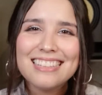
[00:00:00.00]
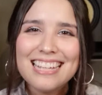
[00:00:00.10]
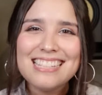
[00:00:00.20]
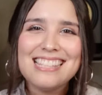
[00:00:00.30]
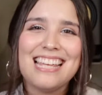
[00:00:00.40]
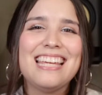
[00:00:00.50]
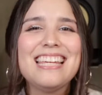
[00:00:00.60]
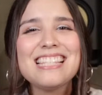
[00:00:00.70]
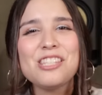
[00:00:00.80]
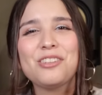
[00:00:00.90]
15. Y
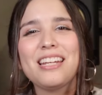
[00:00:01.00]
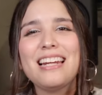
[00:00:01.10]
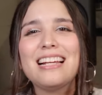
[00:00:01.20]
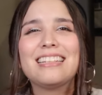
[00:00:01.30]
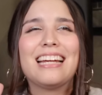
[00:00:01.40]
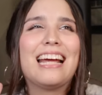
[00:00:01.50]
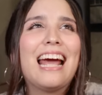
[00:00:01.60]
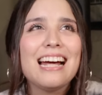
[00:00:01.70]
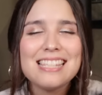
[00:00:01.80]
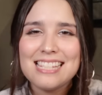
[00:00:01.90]
esa es otra de la que
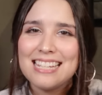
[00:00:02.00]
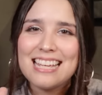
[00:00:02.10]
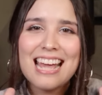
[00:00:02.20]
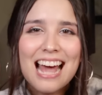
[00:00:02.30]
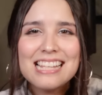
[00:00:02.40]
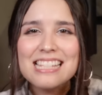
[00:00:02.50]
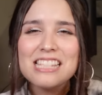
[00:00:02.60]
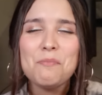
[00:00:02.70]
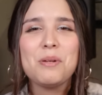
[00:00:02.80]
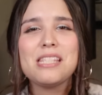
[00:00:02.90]
casi, casi
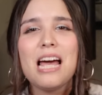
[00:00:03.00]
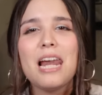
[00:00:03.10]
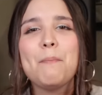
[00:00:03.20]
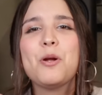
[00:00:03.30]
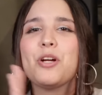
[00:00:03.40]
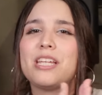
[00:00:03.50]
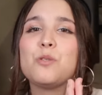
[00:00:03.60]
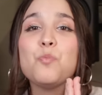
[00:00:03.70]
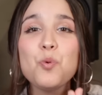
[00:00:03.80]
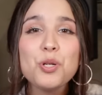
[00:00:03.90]
siempre sale, pero que
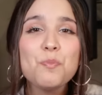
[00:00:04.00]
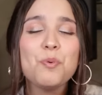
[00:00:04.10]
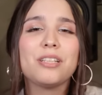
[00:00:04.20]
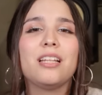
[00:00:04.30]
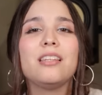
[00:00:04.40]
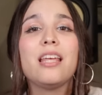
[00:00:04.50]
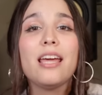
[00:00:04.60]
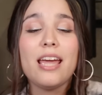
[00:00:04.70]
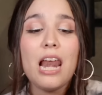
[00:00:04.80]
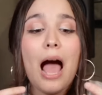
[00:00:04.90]
es muy
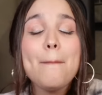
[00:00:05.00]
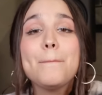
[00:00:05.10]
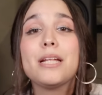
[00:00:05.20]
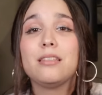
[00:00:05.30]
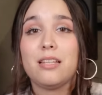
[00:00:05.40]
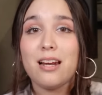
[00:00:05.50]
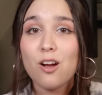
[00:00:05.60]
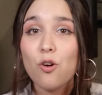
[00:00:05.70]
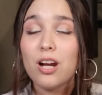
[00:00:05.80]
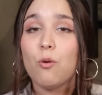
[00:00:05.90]
importante el aprender
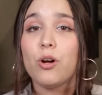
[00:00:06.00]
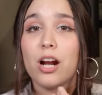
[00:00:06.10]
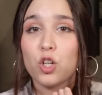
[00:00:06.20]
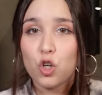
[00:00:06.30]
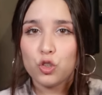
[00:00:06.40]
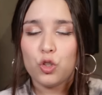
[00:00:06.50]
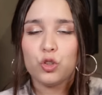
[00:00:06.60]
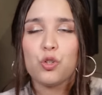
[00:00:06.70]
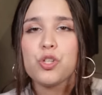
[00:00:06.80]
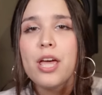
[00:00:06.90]
a colaborar con
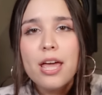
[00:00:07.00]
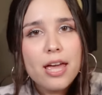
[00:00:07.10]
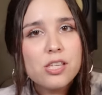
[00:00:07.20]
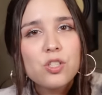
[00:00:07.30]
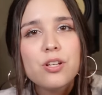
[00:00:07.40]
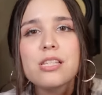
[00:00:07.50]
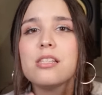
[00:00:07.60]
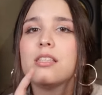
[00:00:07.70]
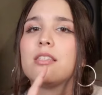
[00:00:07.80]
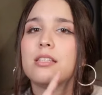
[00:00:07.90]
otros. Esto
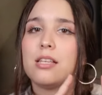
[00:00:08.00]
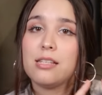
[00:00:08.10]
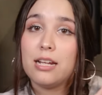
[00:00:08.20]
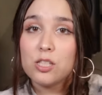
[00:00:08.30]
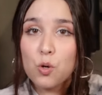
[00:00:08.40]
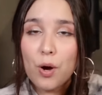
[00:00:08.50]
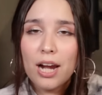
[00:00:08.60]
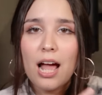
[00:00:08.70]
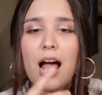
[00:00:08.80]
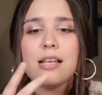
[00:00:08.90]
desde, desde la
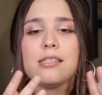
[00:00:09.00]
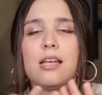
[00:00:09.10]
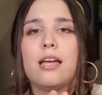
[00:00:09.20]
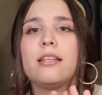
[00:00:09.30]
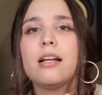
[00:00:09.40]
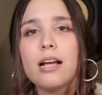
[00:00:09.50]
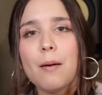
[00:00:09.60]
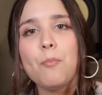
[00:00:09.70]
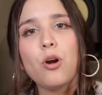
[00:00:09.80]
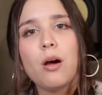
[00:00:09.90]
escuela hasta en el
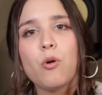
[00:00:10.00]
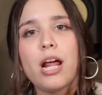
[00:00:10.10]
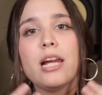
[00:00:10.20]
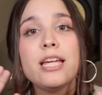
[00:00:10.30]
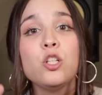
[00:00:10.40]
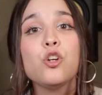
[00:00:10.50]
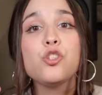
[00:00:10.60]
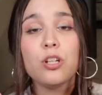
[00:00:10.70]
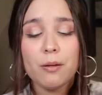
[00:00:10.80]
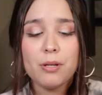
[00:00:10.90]
campo laboral y no
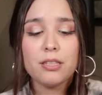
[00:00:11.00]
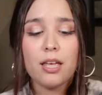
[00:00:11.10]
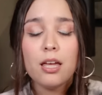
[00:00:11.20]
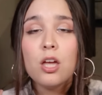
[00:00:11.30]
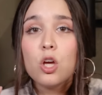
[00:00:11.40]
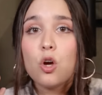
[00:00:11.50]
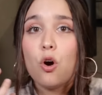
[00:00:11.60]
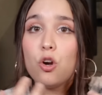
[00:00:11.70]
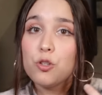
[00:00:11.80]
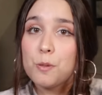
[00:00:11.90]
solamente
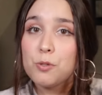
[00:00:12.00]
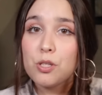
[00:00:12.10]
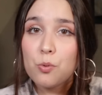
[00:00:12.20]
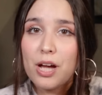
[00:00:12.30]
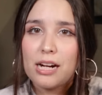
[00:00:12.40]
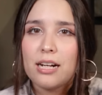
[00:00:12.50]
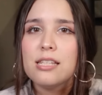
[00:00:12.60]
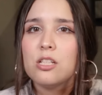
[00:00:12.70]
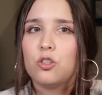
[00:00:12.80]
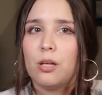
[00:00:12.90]
con los mismos de tu
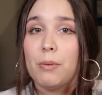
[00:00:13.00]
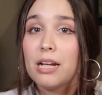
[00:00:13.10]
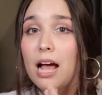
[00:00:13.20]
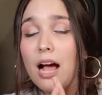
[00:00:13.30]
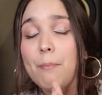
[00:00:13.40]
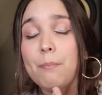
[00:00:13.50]
carrera, sino también